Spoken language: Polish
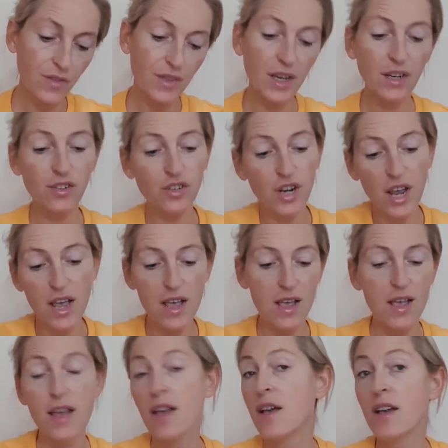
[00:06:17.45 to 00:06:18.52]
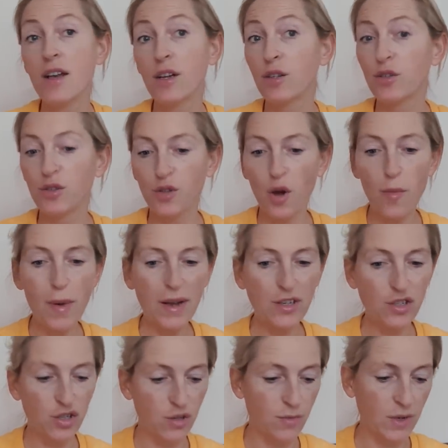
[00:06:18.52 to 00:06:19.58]
także
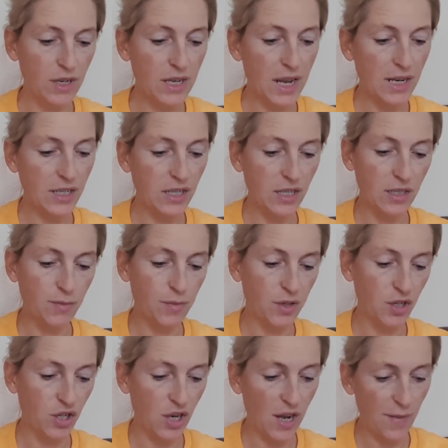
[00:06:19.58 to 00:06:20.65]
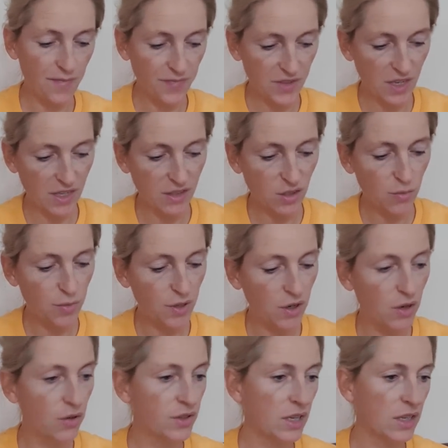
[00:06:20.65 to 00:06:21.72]
zobaczymy jak się spisze. Ja sobie
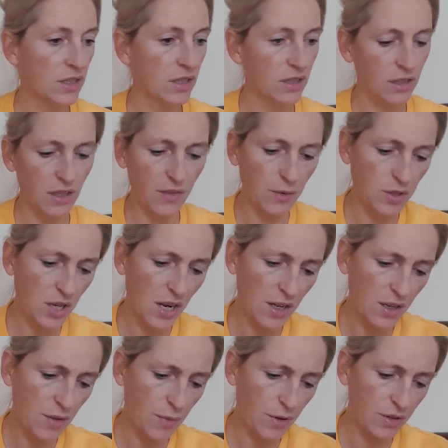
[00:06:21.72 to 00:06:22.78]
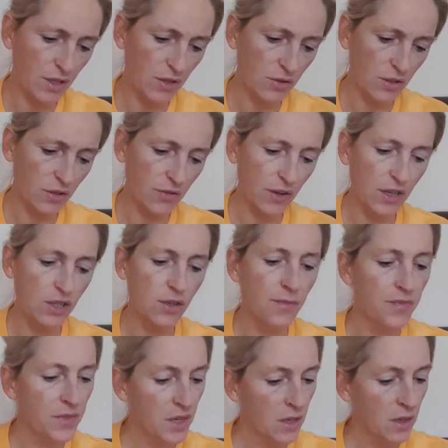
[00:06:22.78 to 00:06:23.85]
go tak zastanawiam się, ale chyba od razu na twarz.